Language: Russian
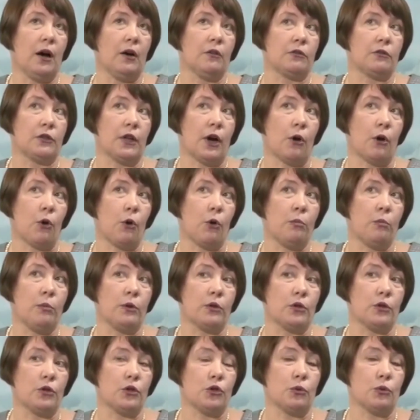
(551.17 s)
Второе
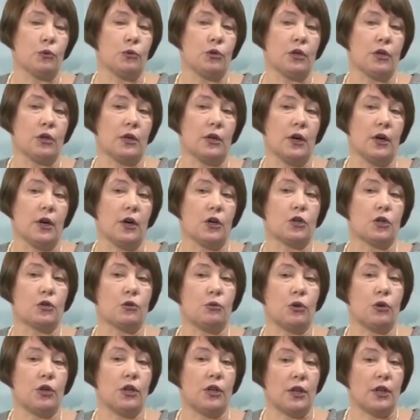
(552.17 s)
было чудо,
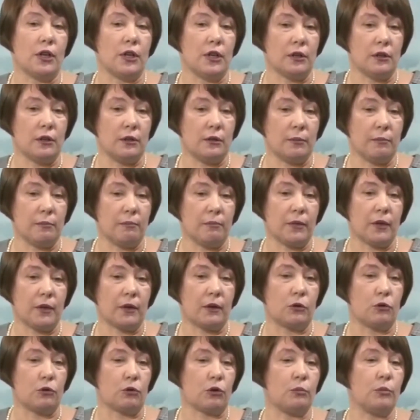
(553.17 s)
что регент,
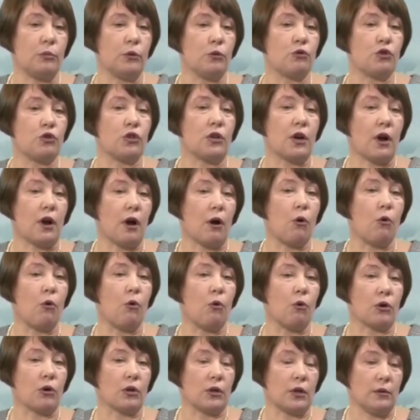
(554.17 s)
который был уже рак
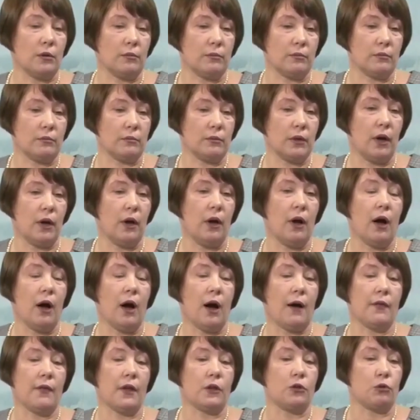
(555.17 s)
горла,
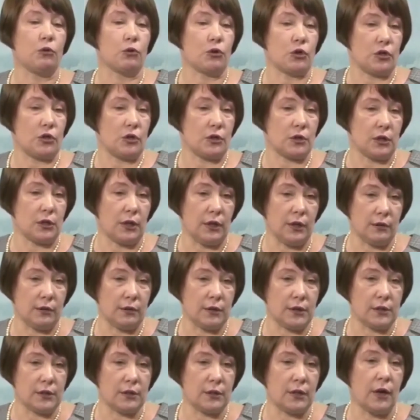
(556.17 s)
она тоже
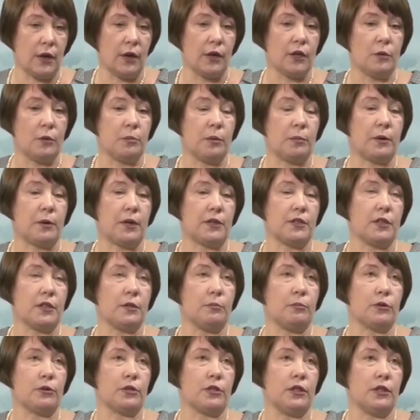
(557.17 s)
исцелилась и
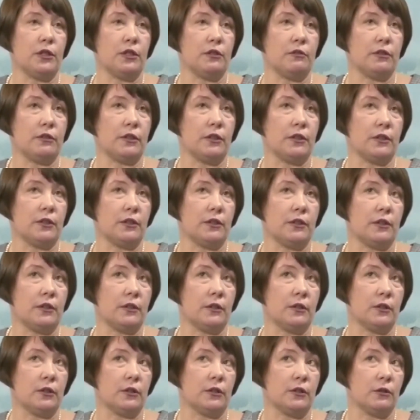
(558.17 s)
попросила после этого
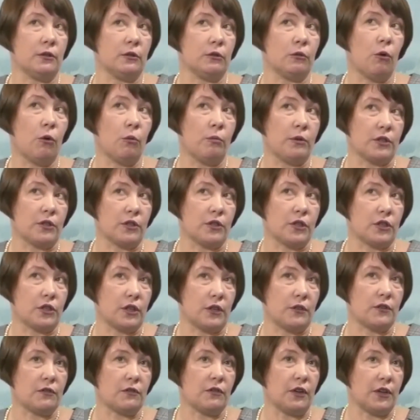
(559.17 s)
э, образ
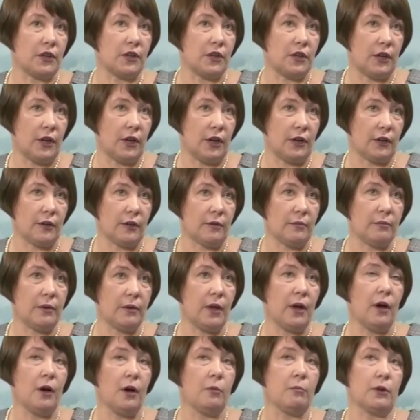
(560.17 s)
держать в своей келье.
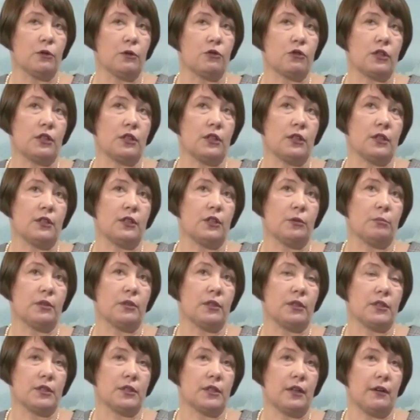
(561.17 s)
Матушка дала это
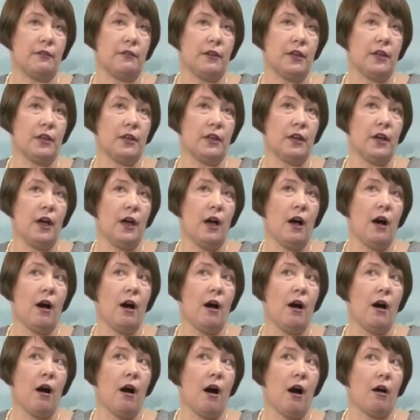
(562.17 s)
благословение –
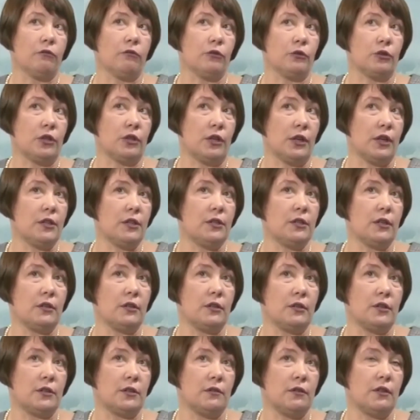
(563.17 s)
а вот третье,
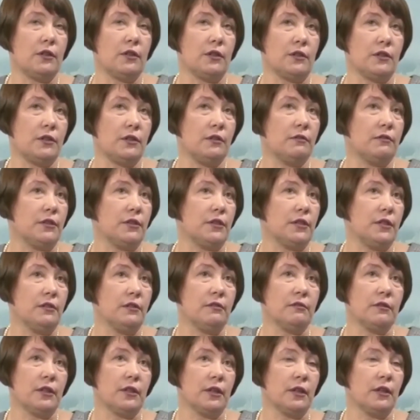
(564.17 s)
это действительно диво
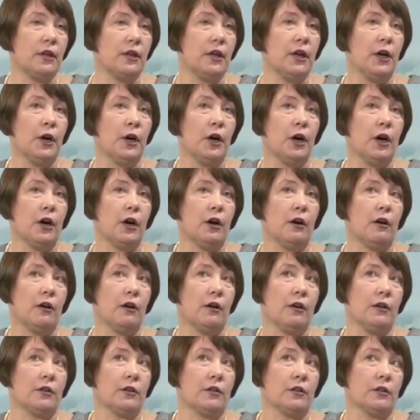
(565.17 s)
дивное.
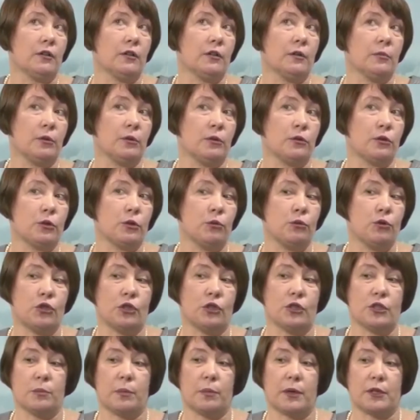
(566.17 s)
А, это был
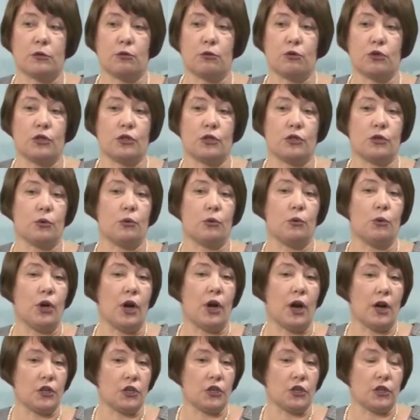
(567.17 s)
случай с послушницей
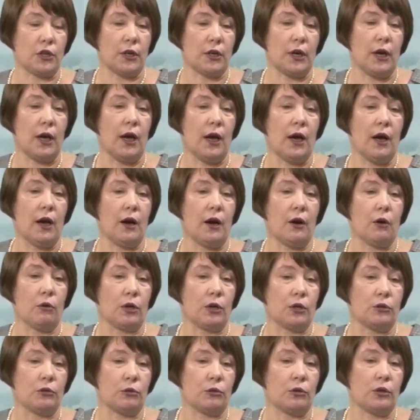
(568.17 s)
Уляшей, а, у
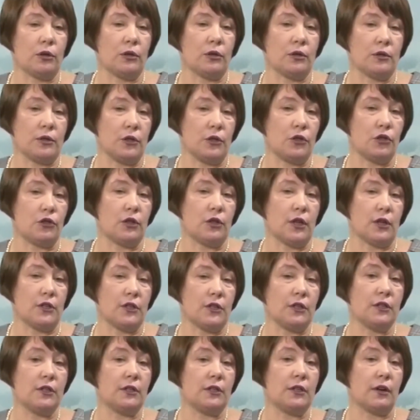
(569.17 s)
которой, значит,
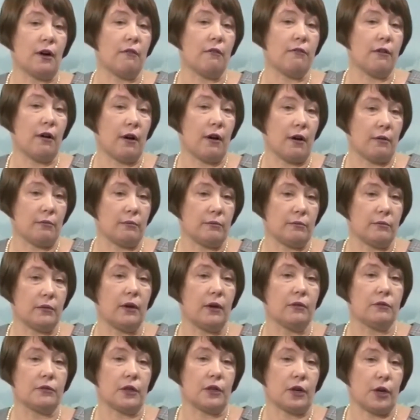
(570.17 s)
носила дрова
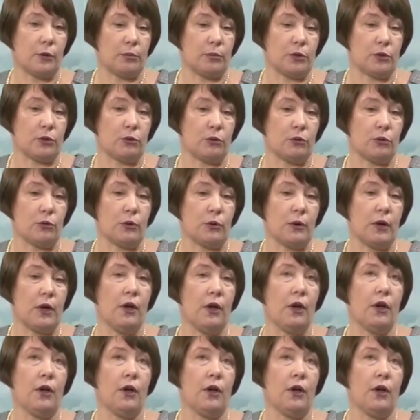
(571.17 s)
в трапезную.